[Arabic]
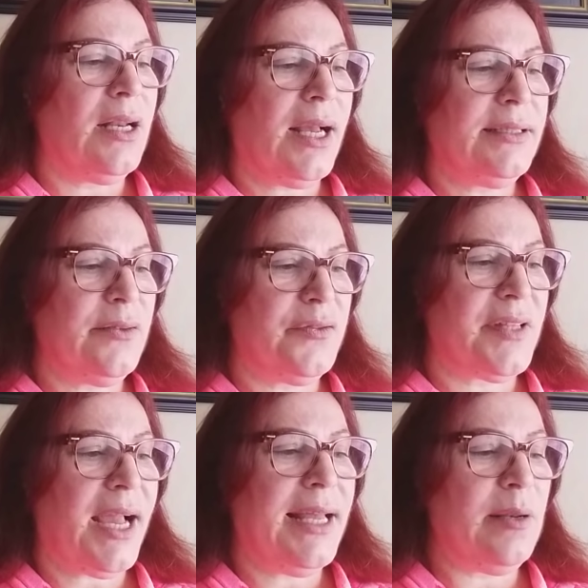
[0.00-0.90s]
رح
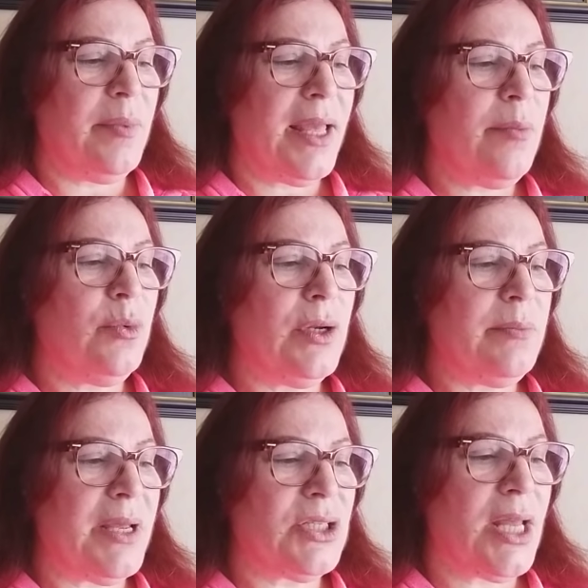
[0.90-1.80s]
تفتح الباب
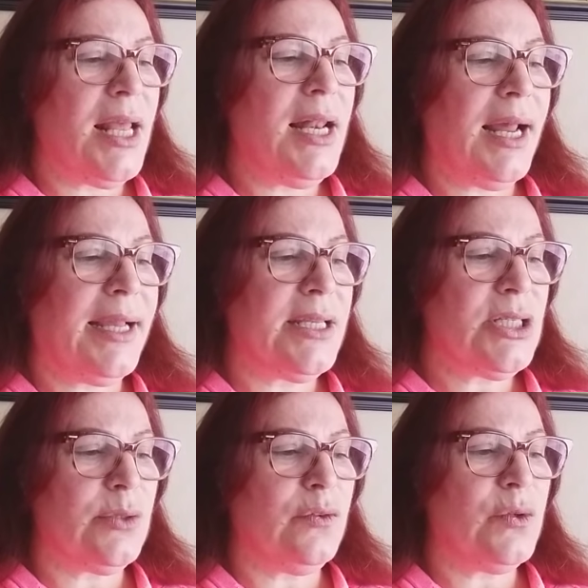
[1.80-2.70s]
والمجال رح
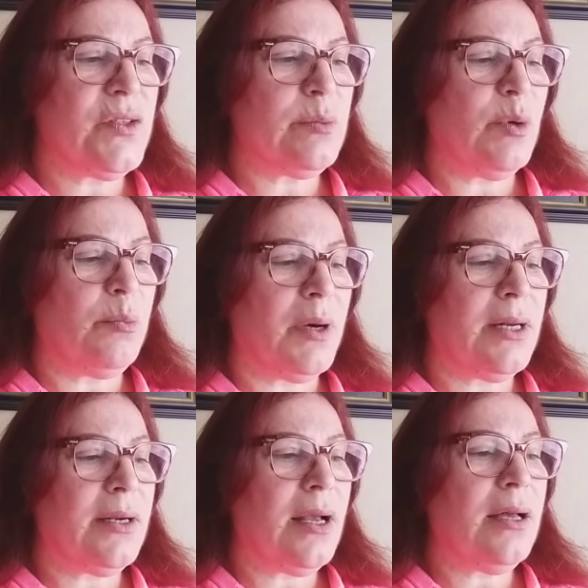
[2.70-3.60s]
يجي فلوس من
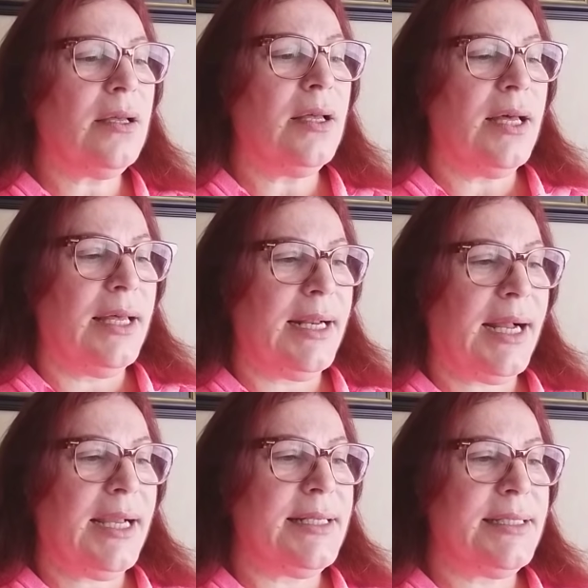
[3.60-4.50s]
برا
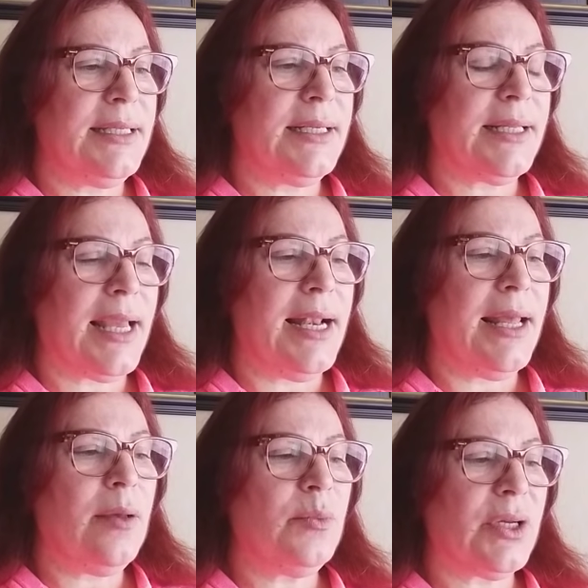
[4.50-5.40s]
راح يصير
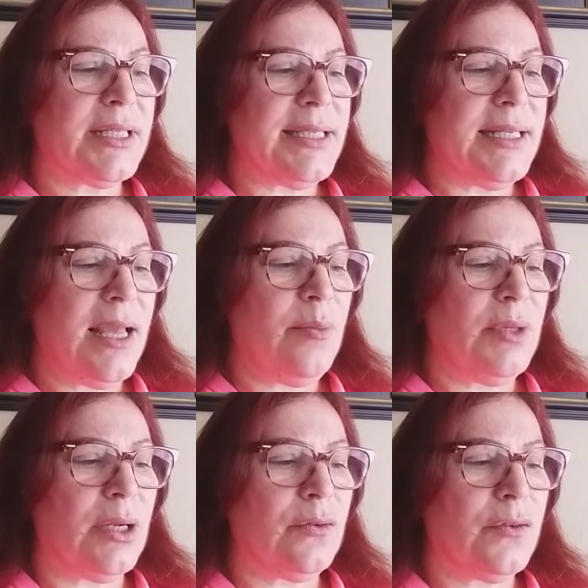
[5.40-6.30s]
كلام اغتنام
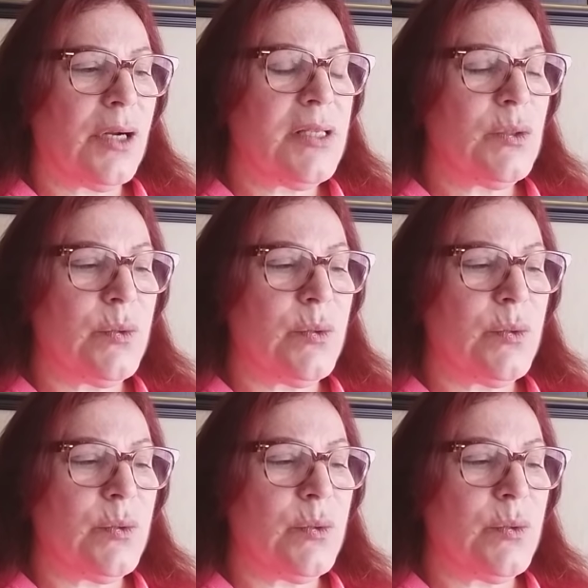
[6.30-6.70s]
للفرص